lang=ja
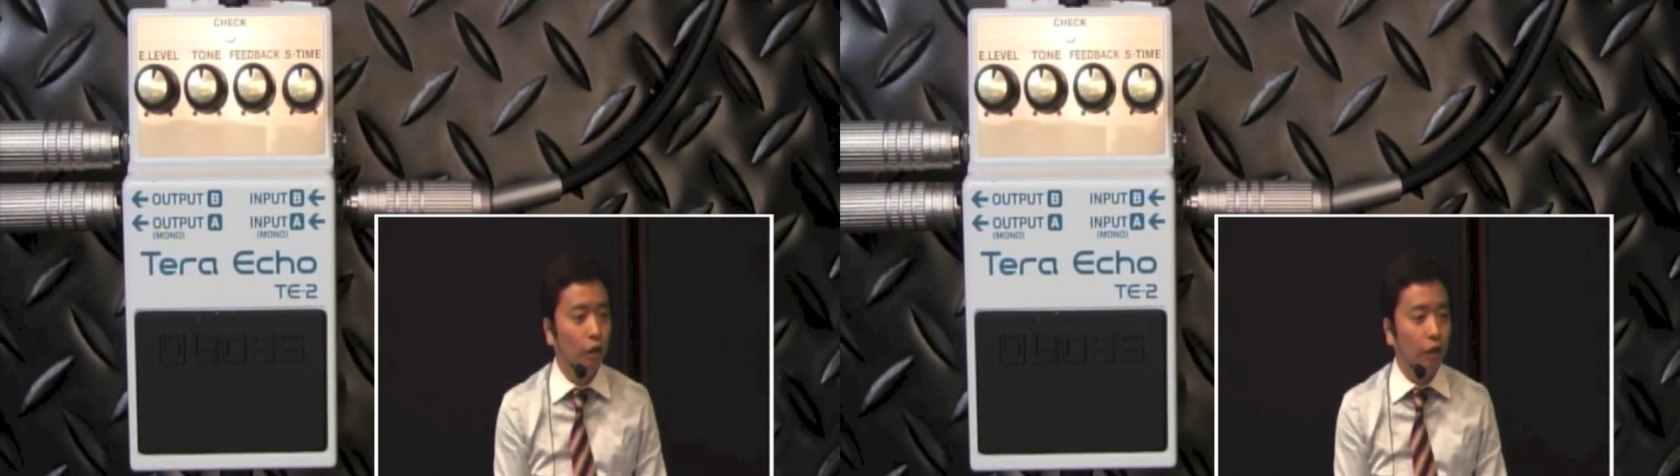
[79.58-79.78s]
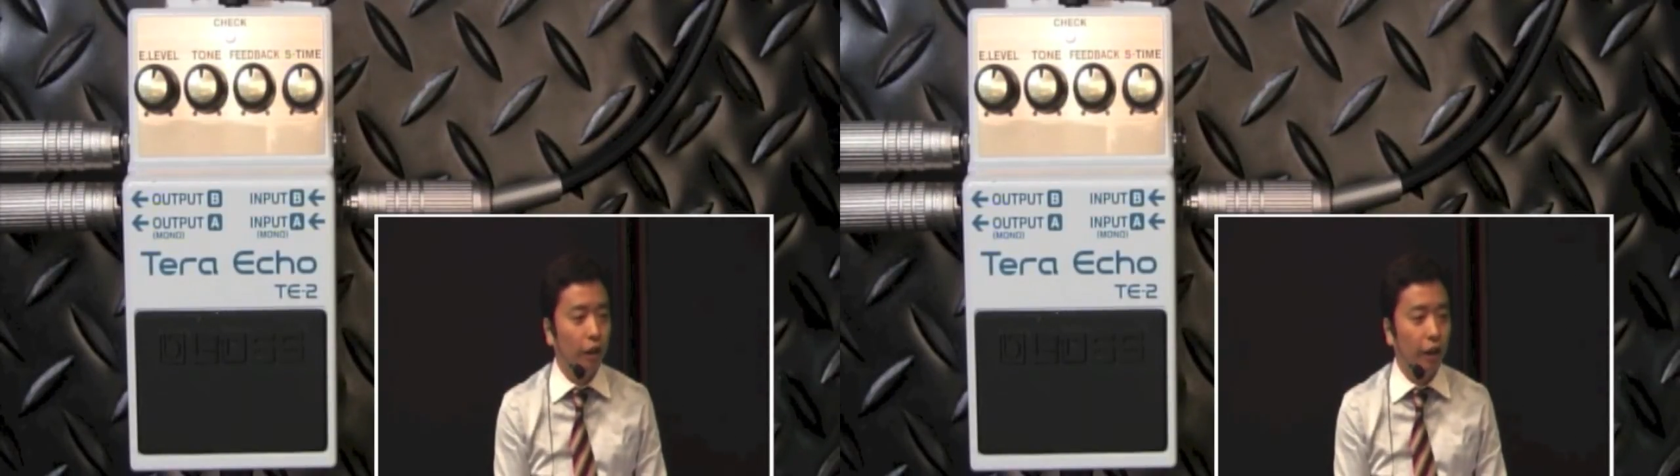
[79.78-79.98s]

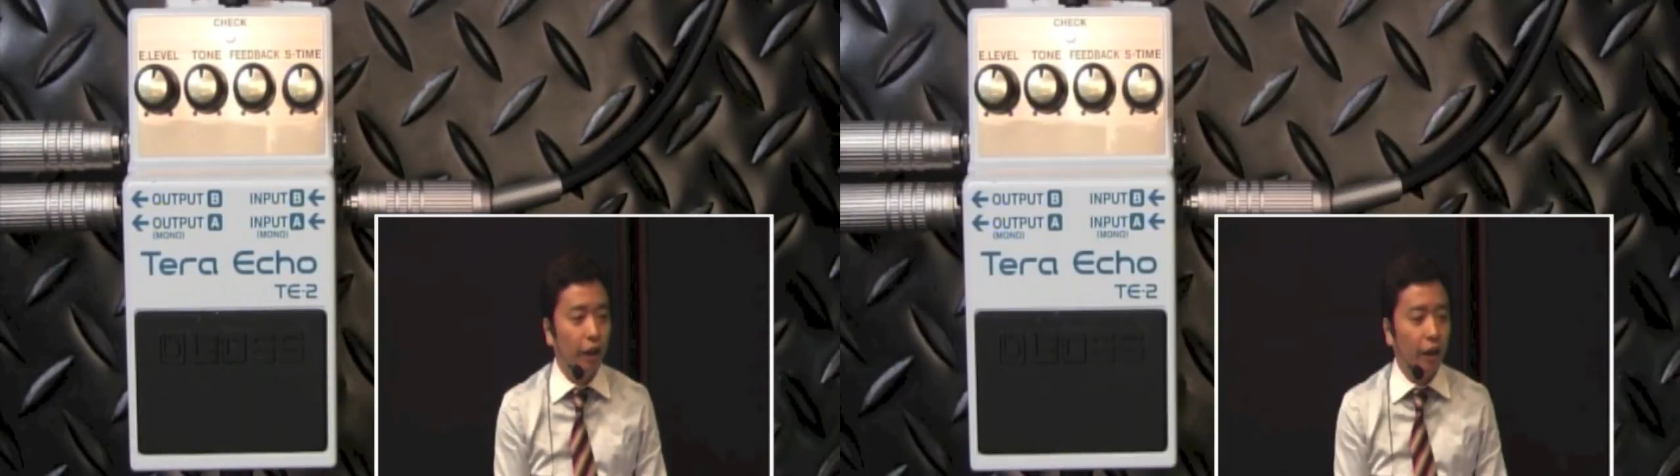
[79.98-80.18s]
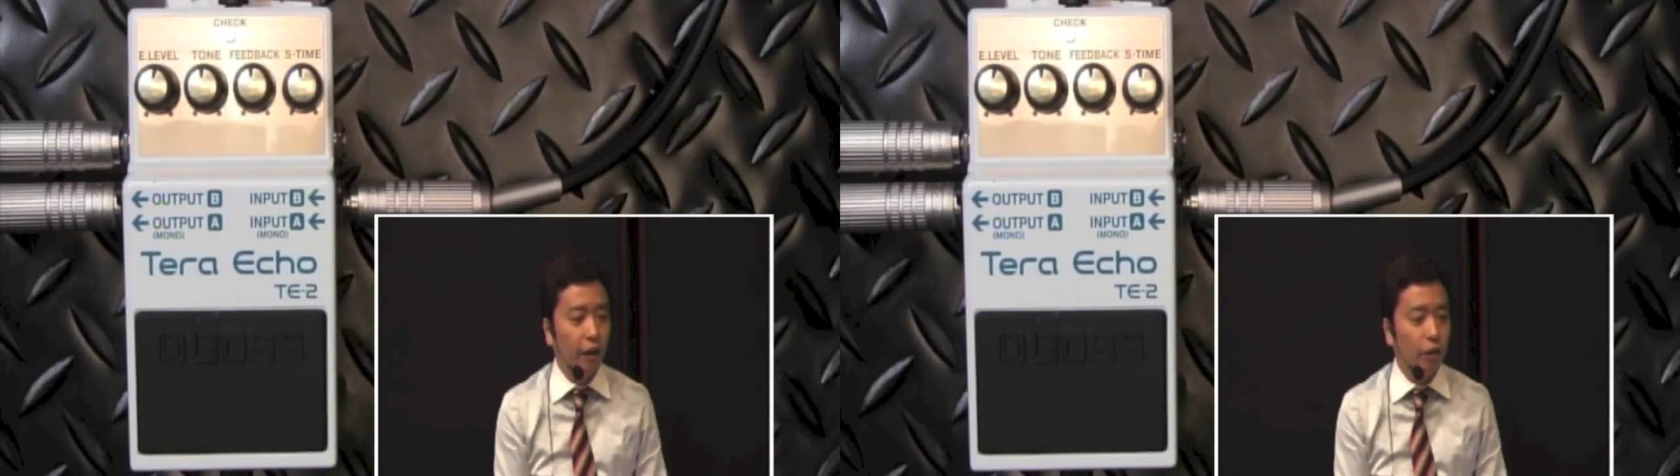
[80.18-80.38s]

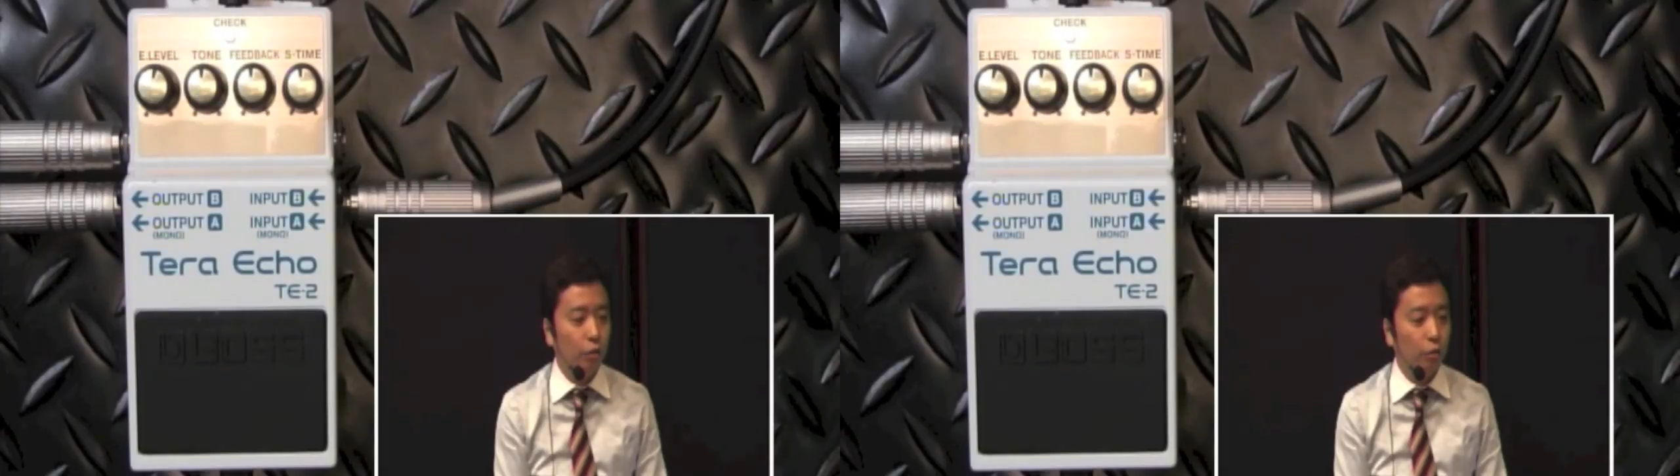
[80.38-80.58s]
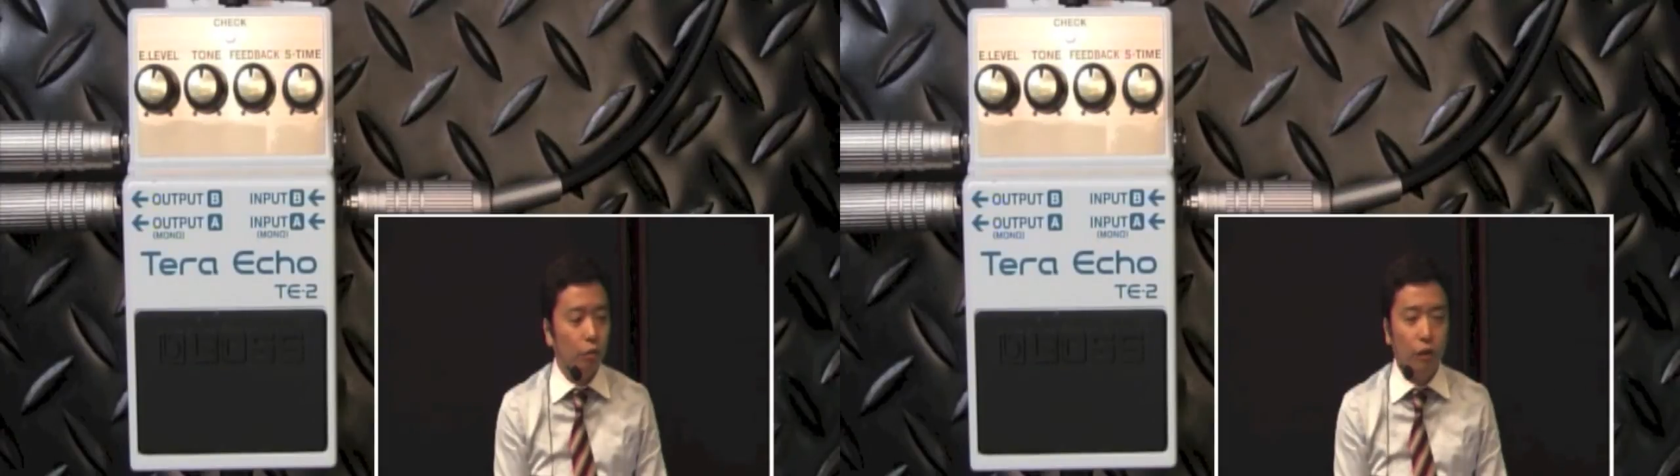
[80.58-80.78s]
えー、
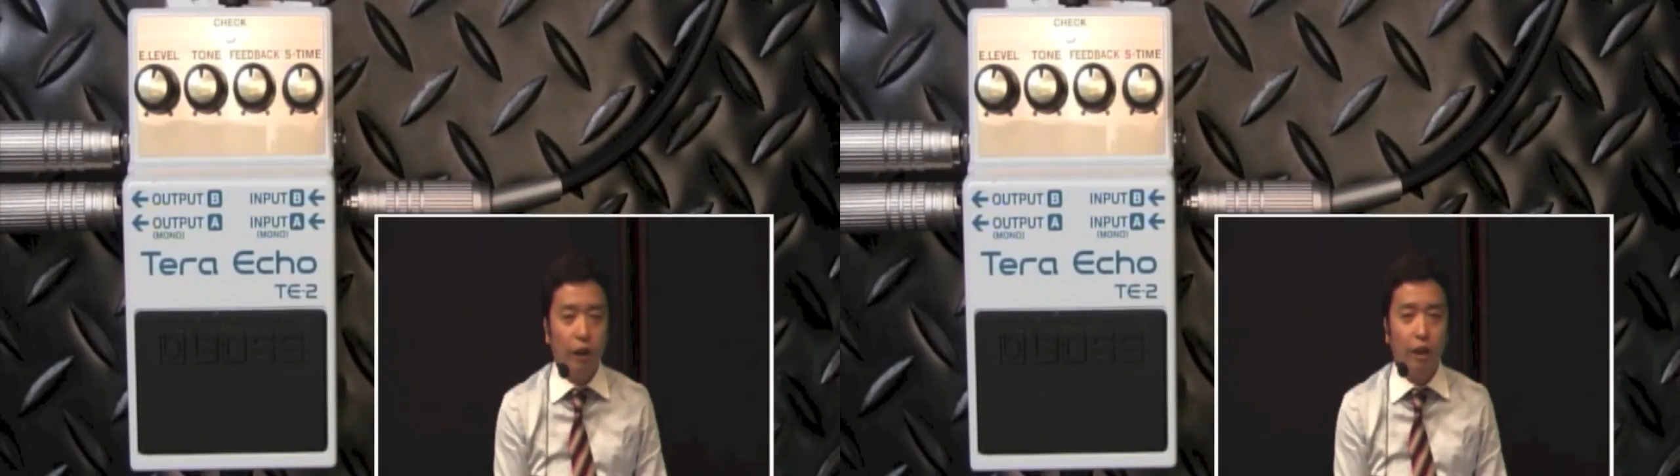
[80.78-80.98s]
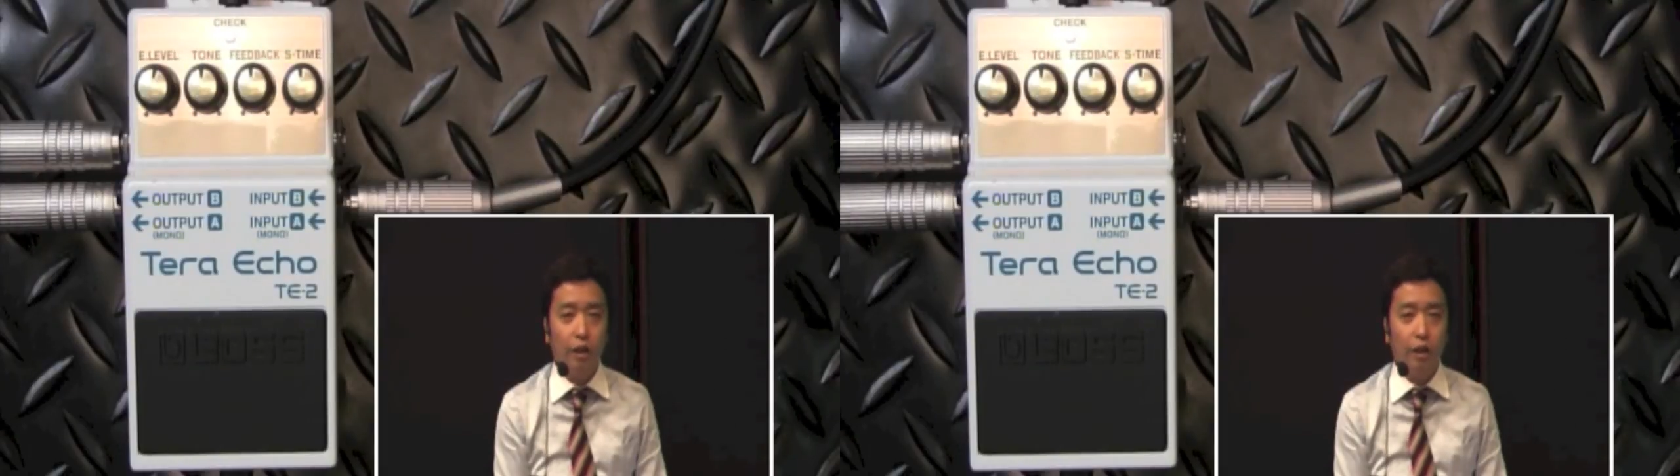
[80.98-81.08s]
既存のディレイや